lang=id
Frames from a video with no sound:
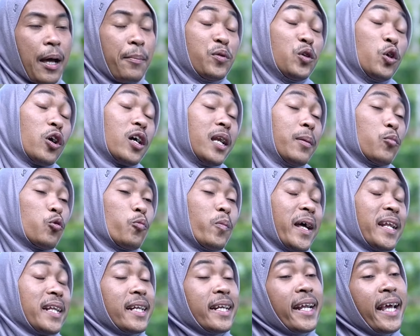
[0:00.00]
tapi yu gelem
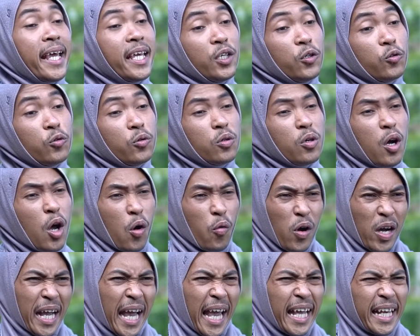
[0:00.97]
kumat neh yu.
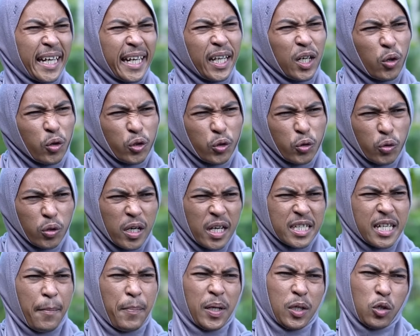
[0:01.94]
Wong nih lo yu,
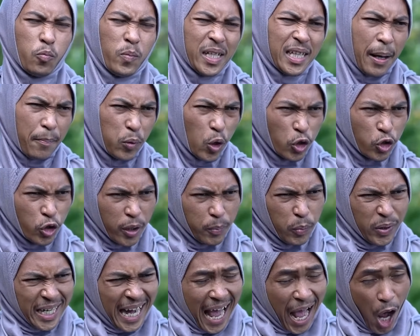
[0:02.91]
saben kumat tak bina
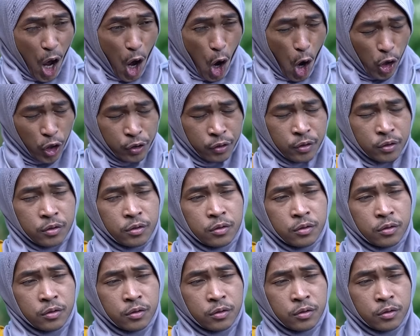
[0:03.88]
binahong.